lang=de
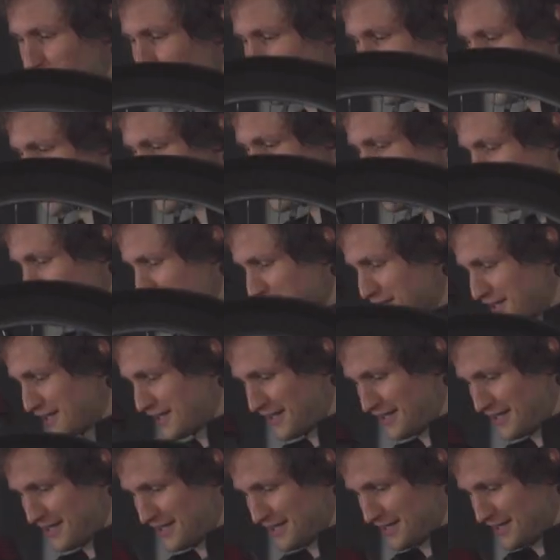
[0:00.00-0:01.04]
haben am
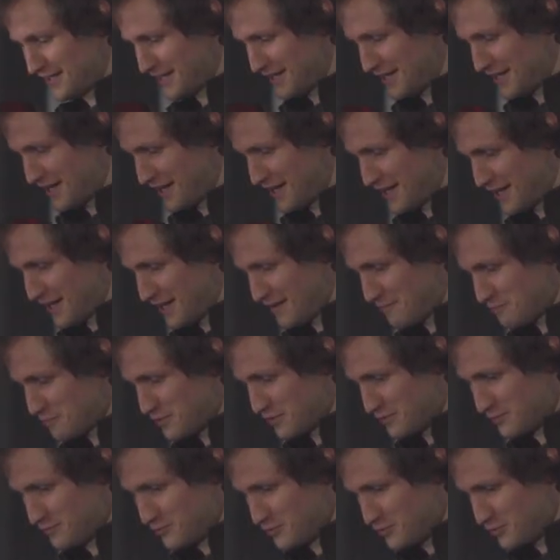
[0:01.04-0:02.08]
Reparieren, können sie
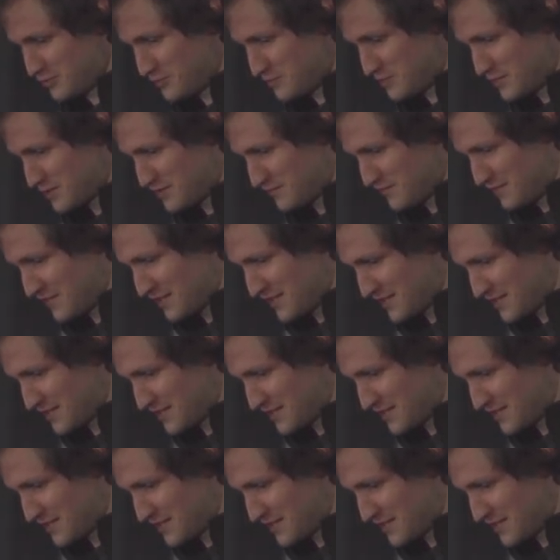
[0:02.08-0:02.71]
mithelfen. Wir